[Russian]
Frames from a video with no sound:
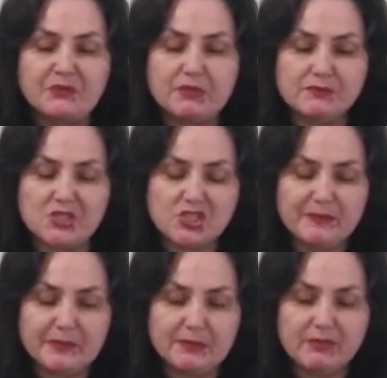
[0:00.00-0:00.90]
вы
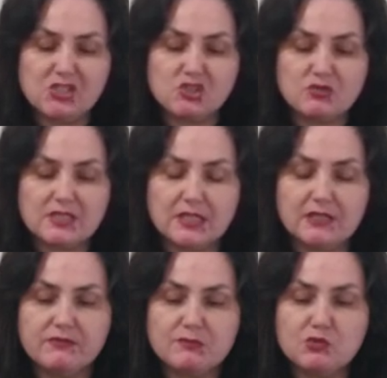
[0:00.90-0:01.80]
должны понимать, что
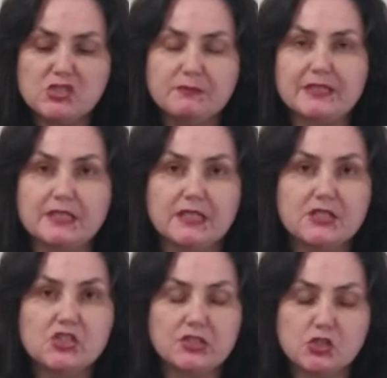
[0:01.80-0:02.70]
страх вы сможете
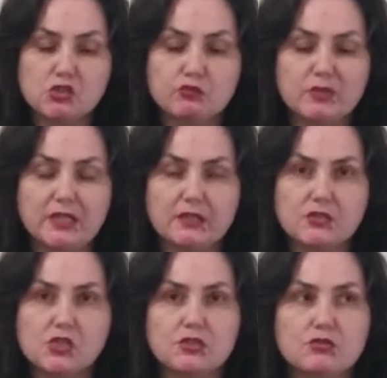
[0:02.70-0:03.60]
преодолеть через
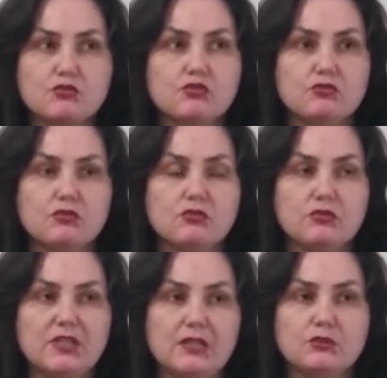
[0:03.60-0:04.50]
шута, через то,
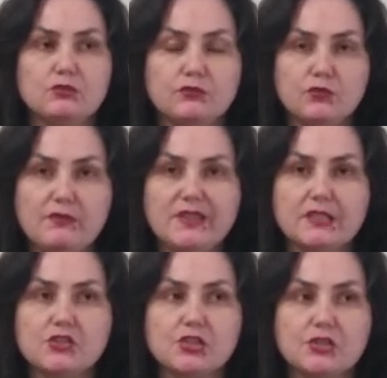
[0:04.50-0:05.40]
что я иду в новое,
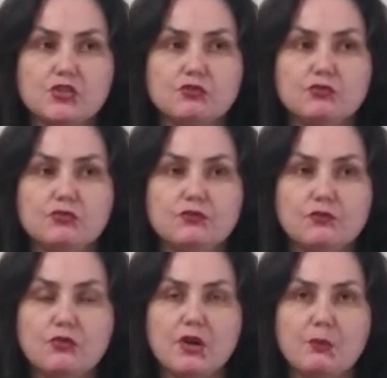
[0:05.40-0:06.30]
так же как шут, у
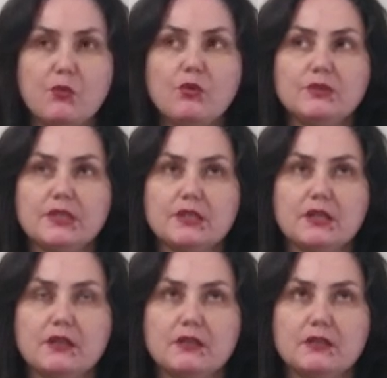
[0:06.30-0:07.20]
него полное
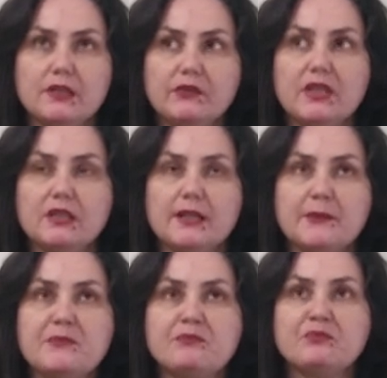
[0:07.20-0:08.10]
э,
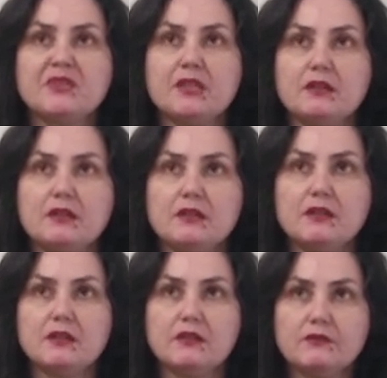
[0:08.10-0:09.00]
доверие
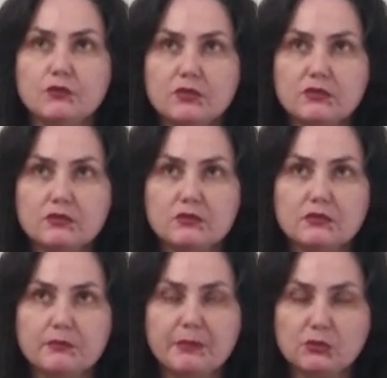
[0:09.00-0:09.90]
а, вот,
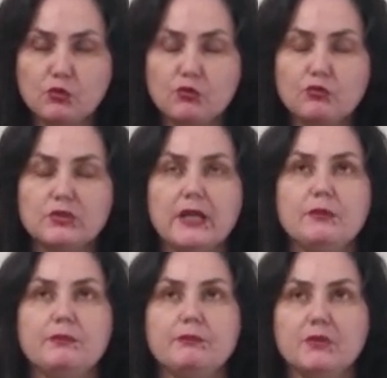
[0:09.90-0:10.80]
э, потоку
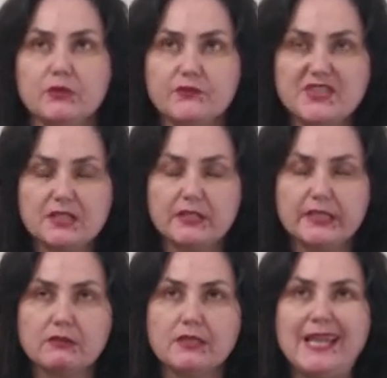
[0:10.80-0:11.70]
да,
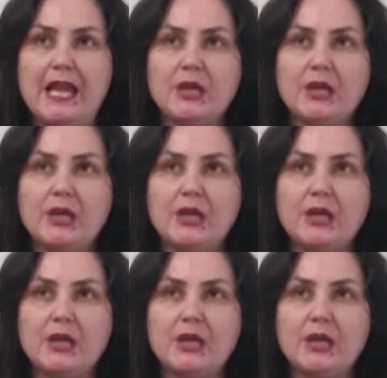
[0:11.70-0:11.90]
Вселенной,